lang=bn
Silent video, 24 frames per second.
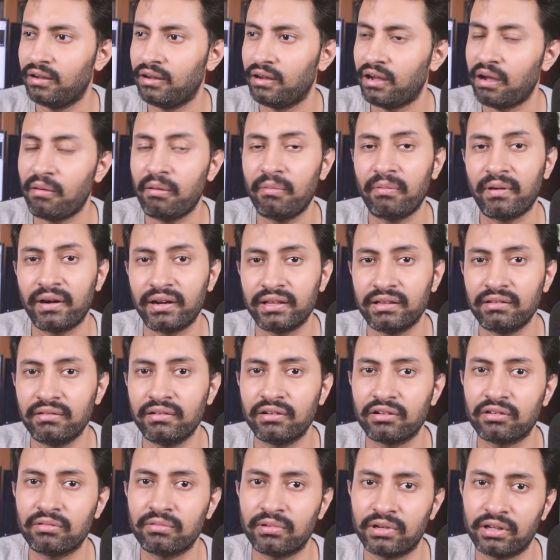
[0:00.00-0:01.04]
আমার বাড়িতেও
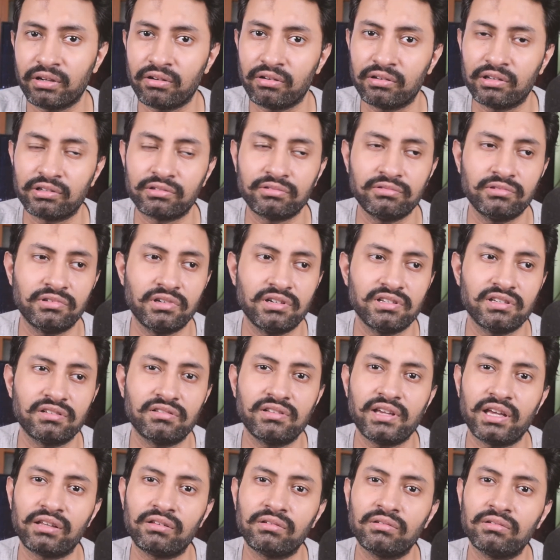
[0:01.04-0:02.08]
এরকম অনেক কথা শুনতে হয় যে তুই
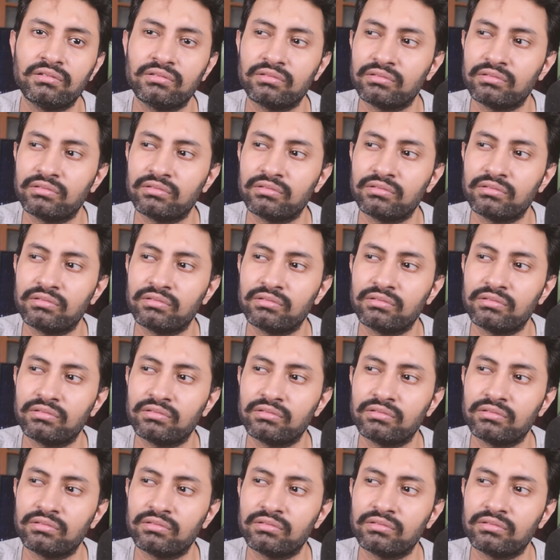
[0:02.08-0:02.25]
এত